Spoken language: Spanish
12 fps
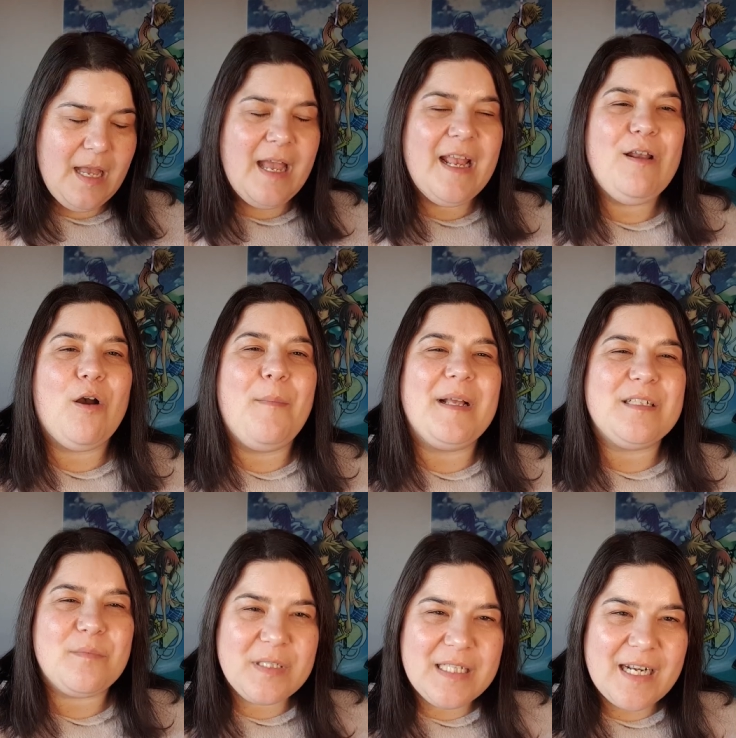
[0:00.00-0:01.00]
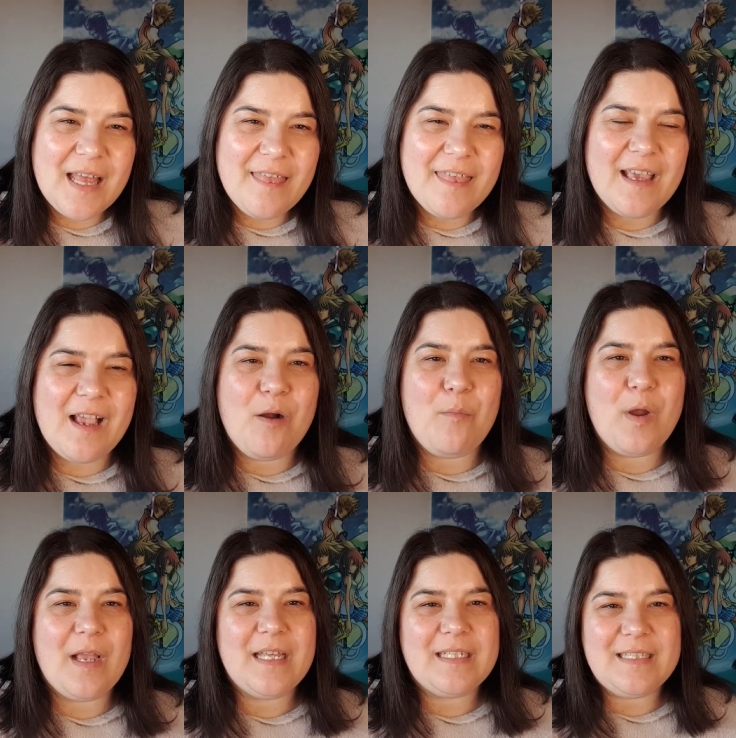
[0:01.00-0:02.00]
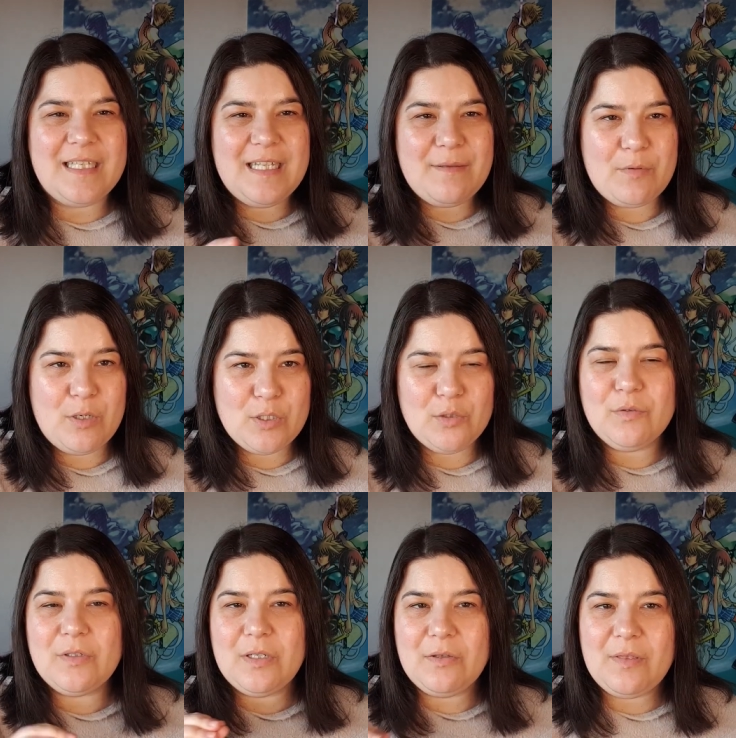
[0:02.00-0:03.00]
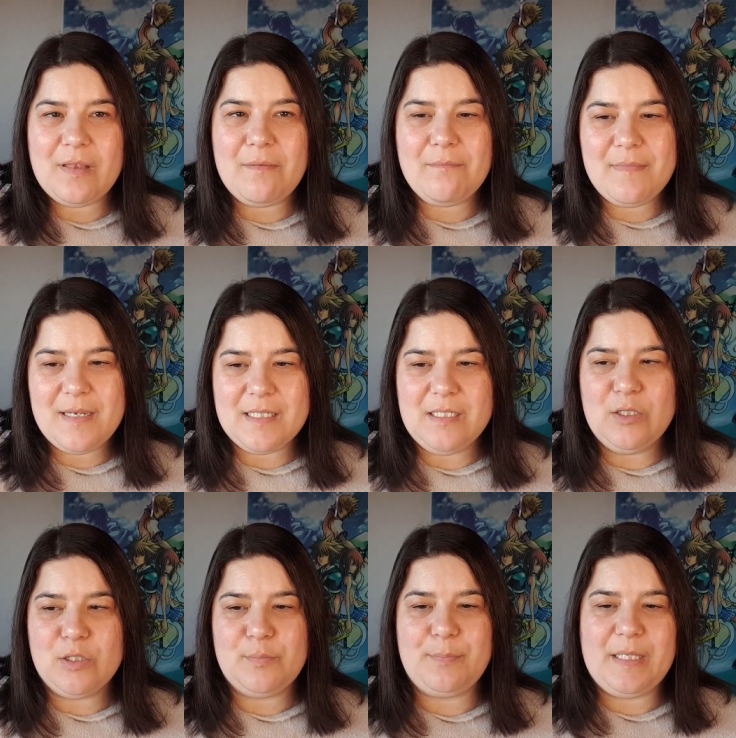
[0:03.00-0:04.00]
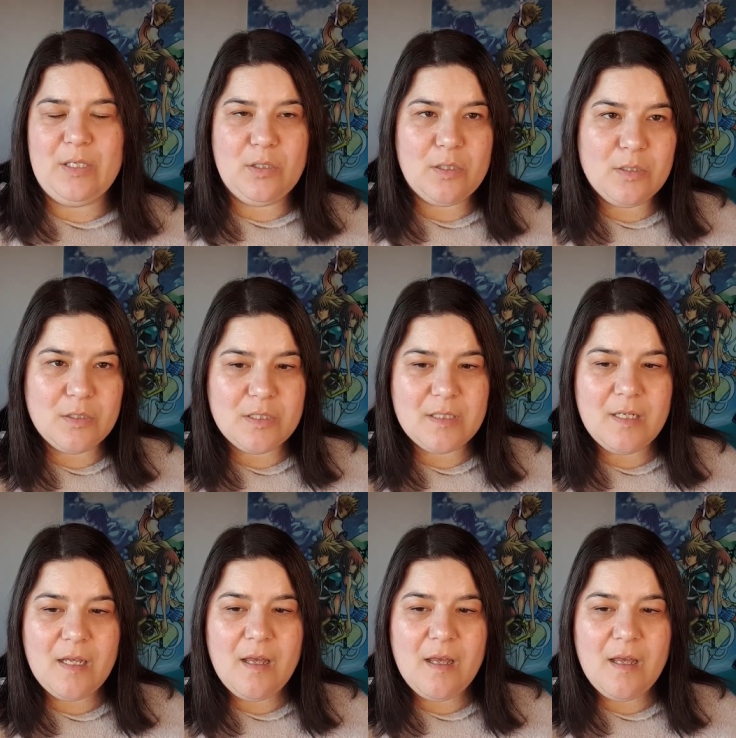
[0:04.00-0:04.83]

Y luego me ha hecho mucha gracia y como en este libro se introducen más los pilotos,